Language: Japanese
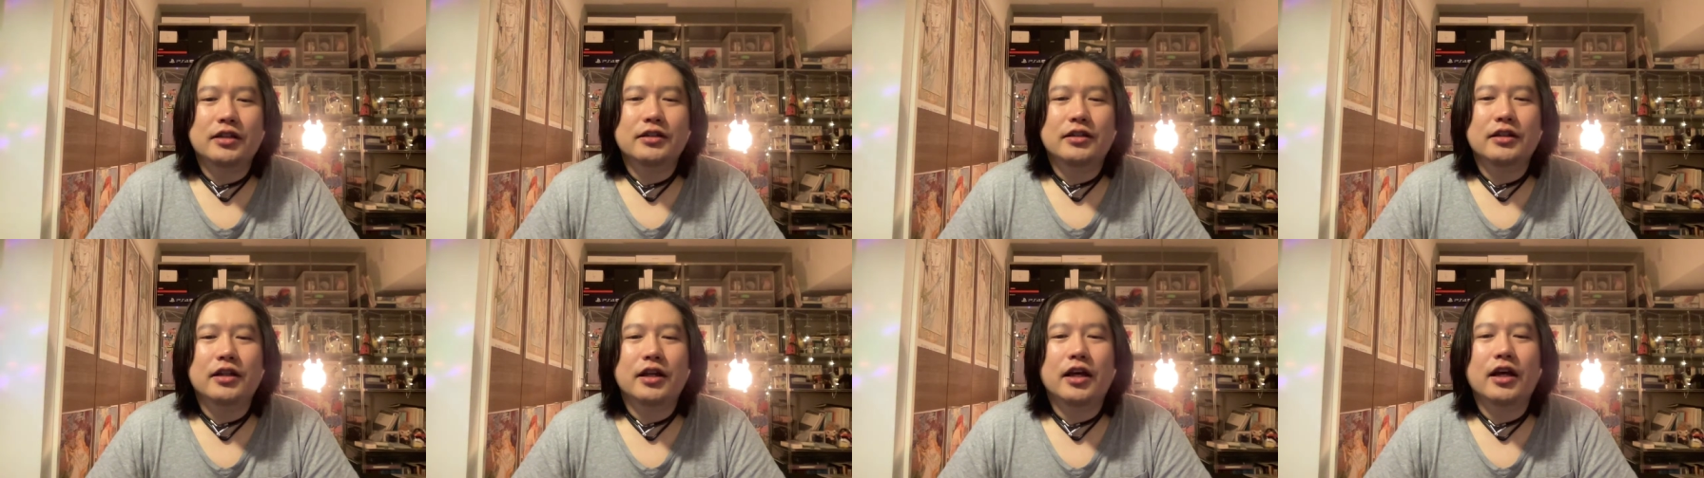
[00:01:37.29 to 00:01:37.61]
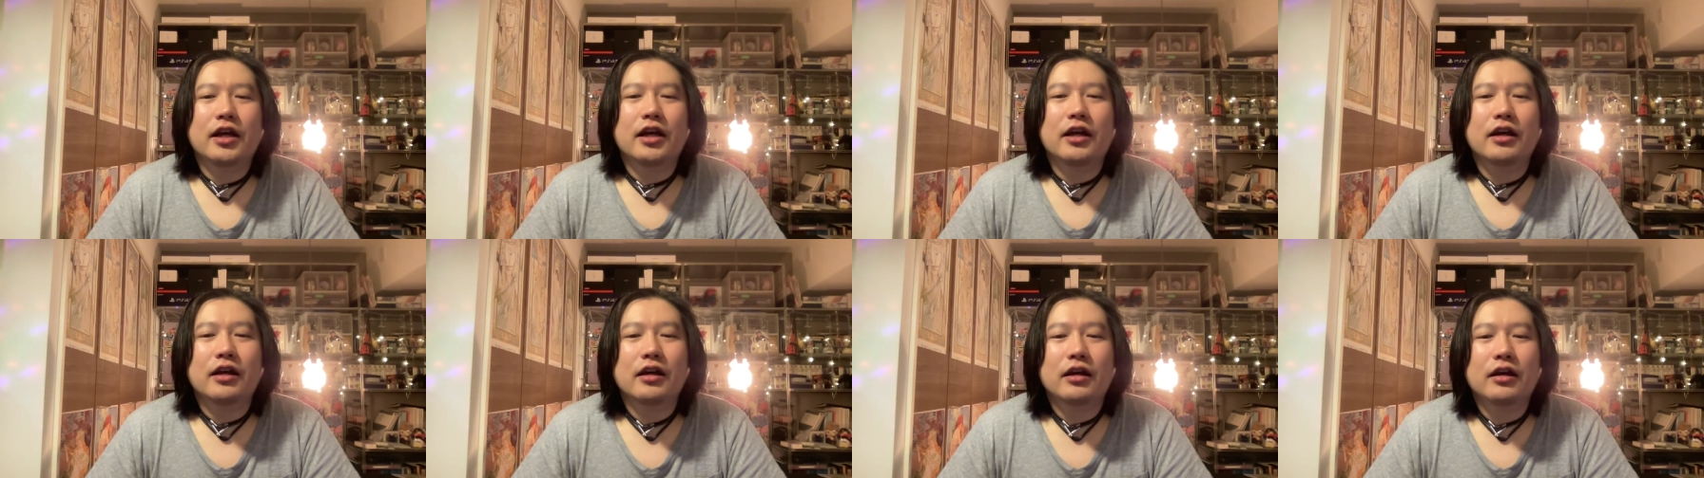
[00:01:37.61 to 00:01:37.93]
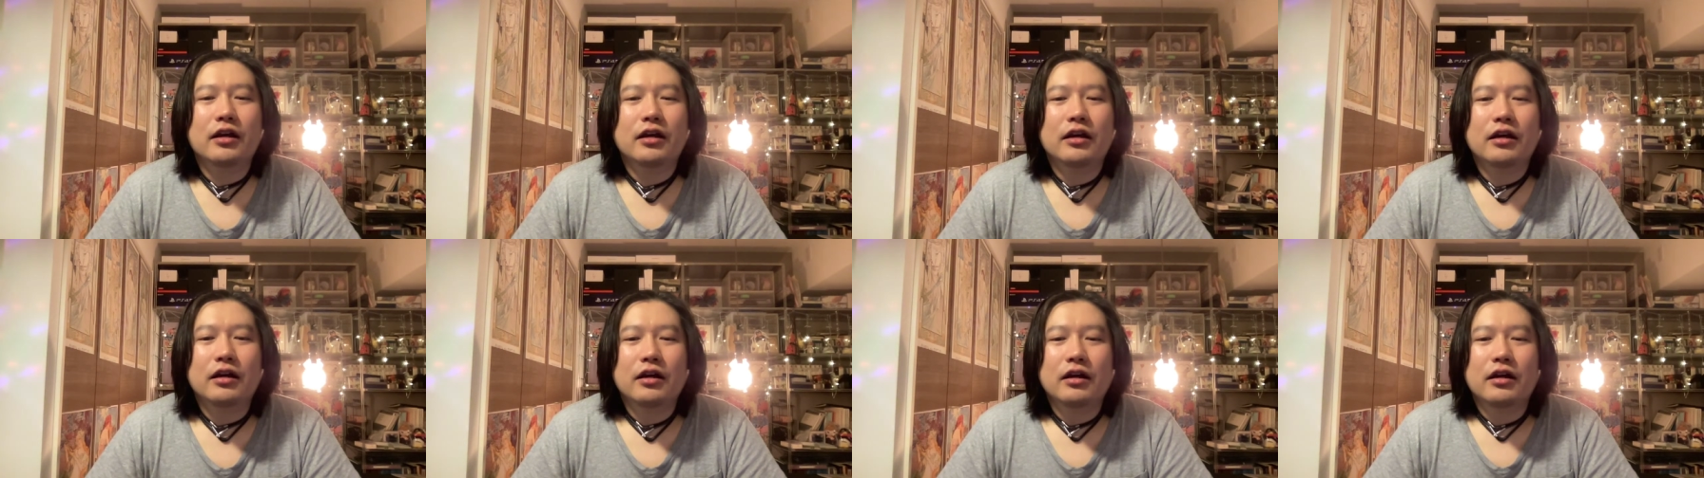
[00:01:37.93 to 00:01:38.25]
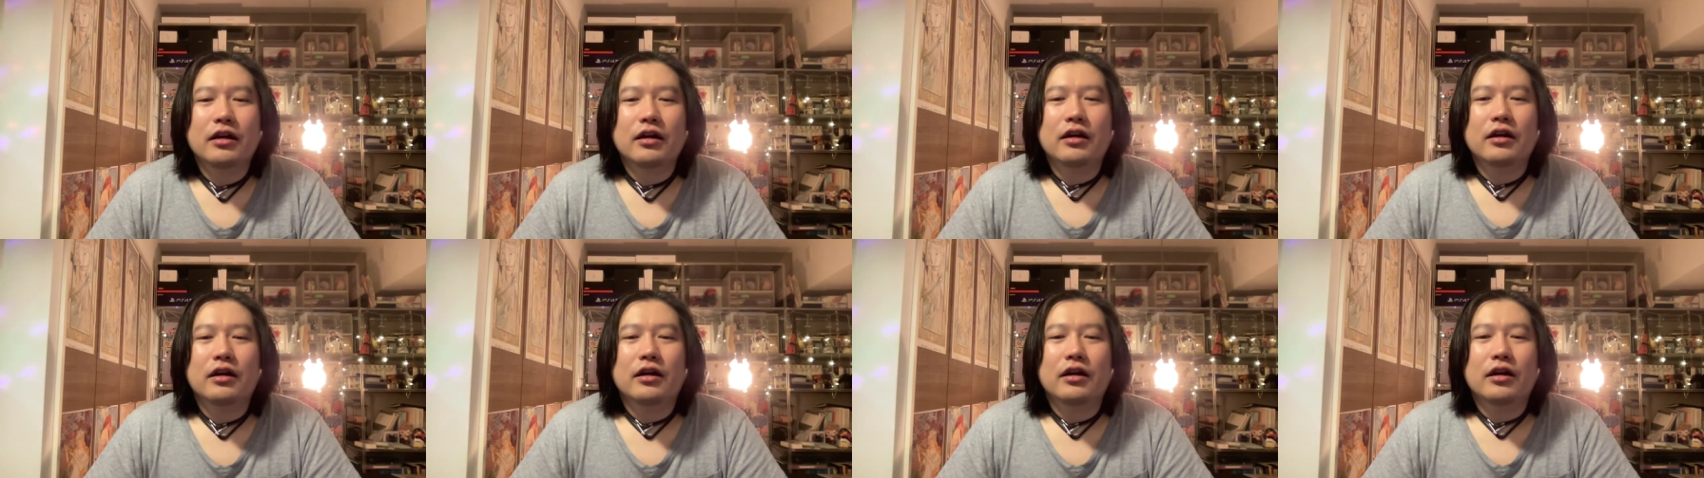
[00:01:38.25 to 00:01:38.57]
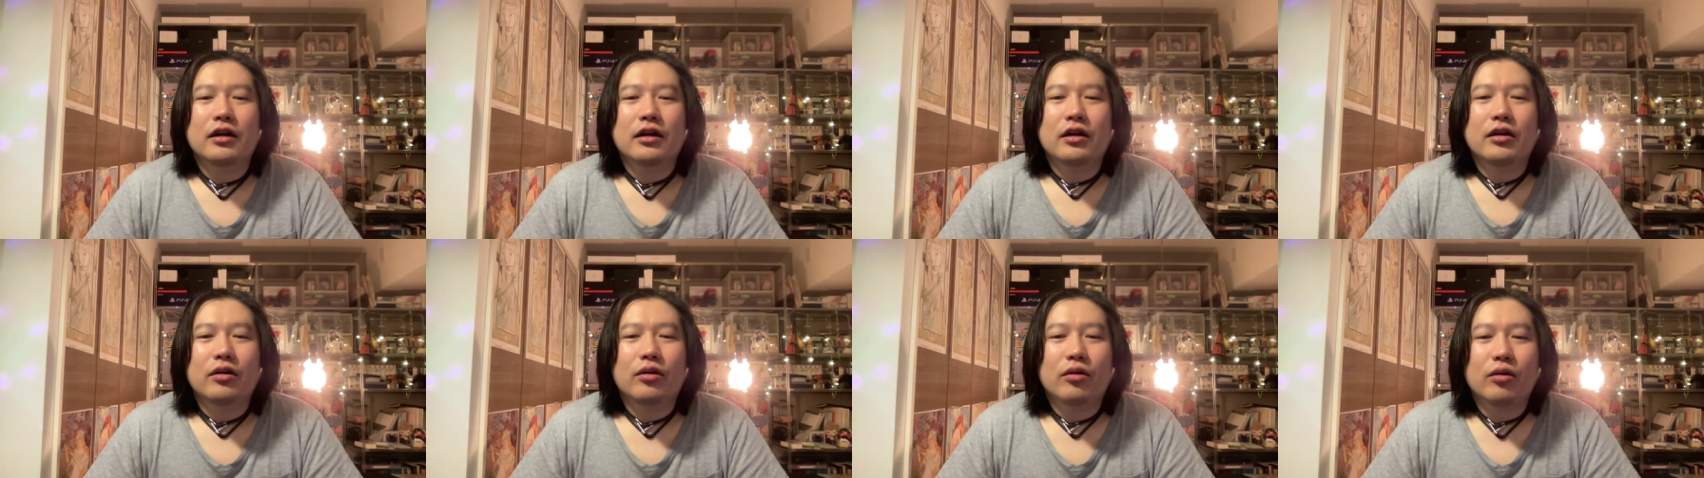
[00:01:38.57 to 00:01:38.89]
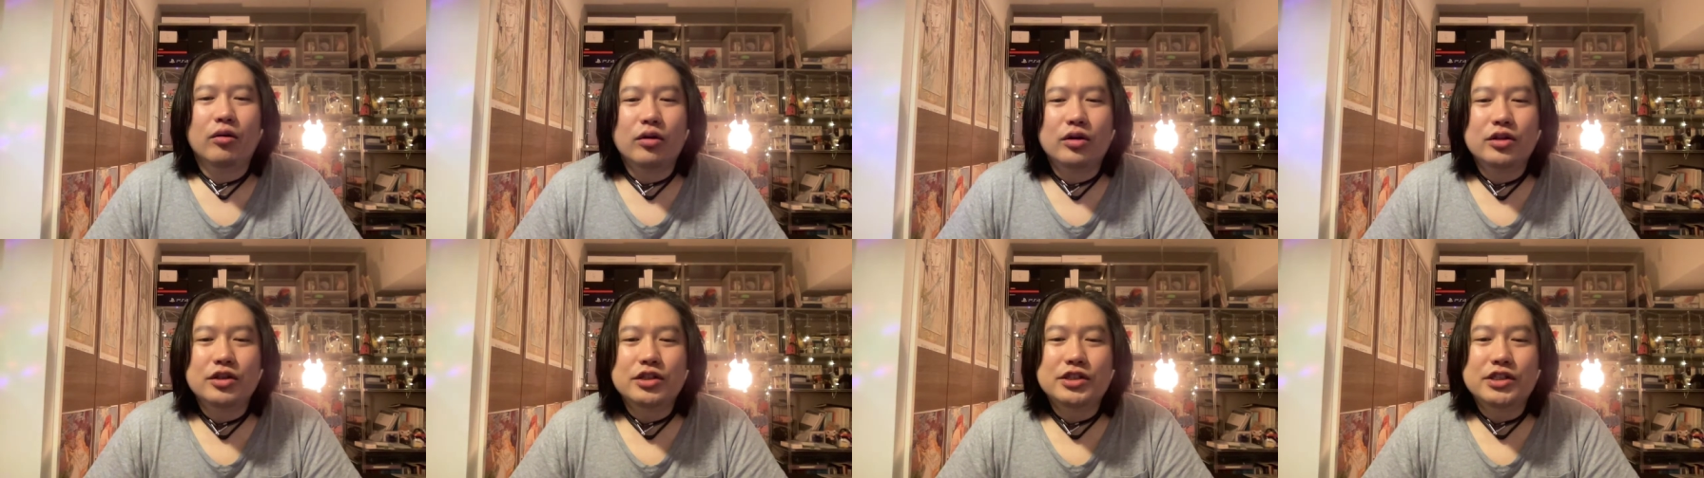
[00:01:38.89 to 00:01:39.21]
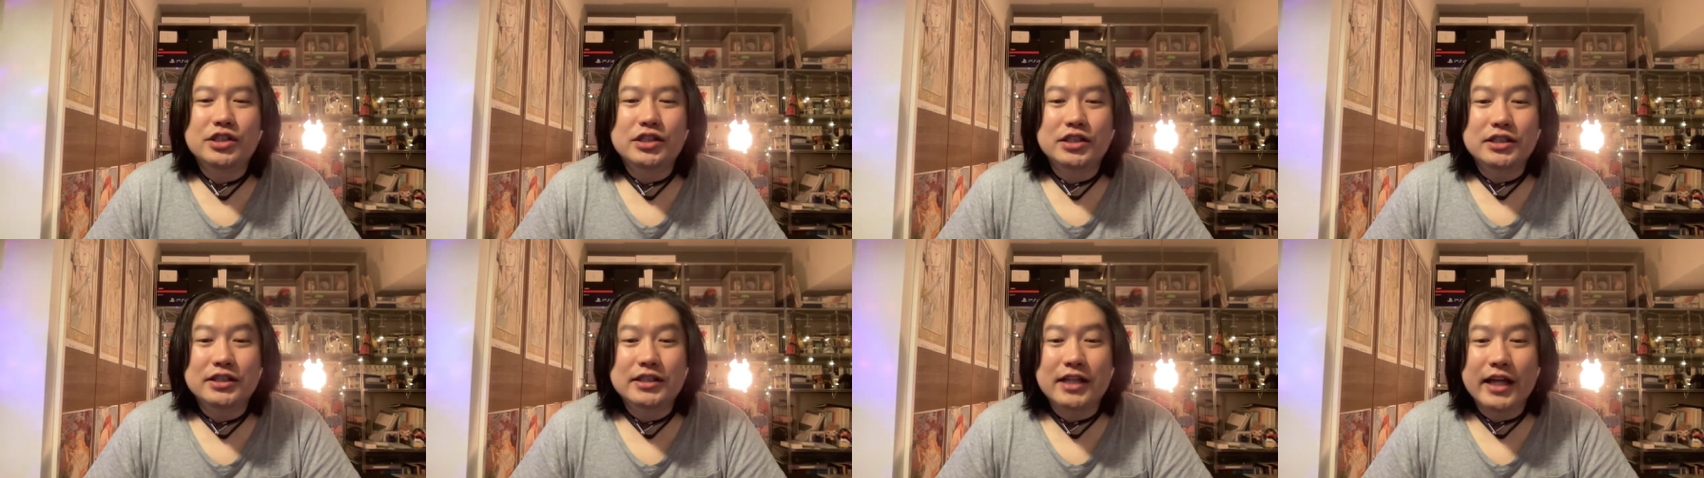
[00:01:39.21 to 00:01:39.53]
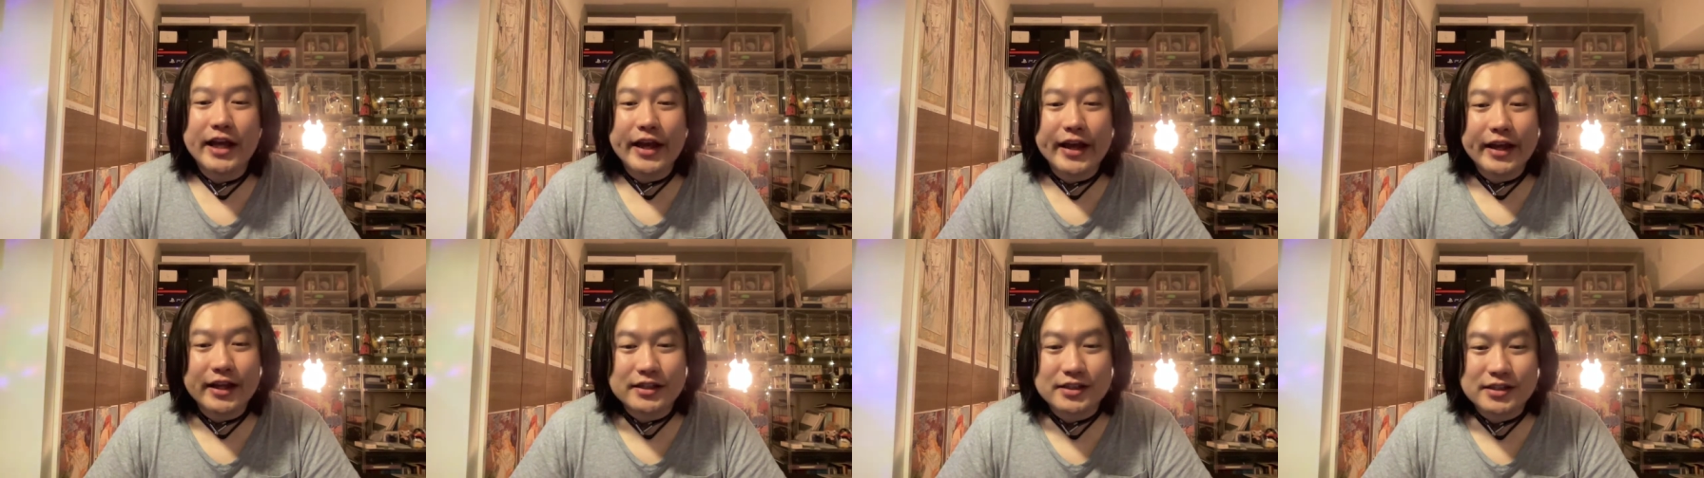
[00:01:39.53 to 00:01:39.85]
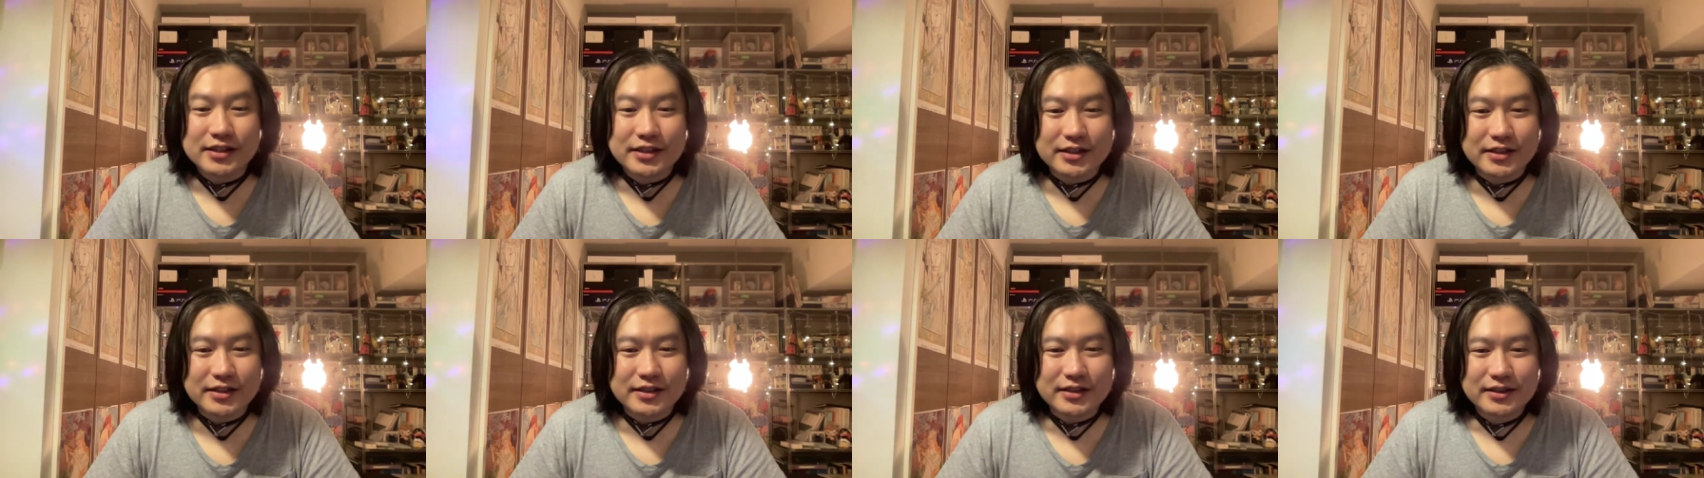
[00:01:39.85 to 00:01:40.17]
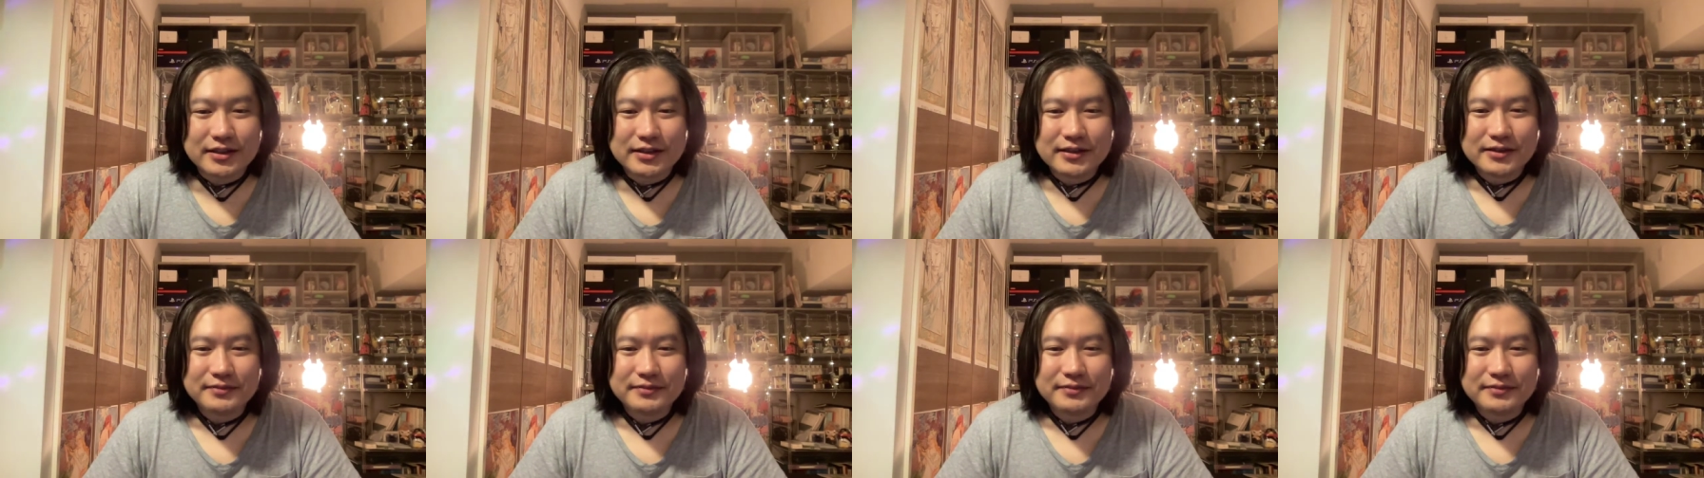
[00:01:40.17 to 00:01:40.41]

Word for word: んで美味しいです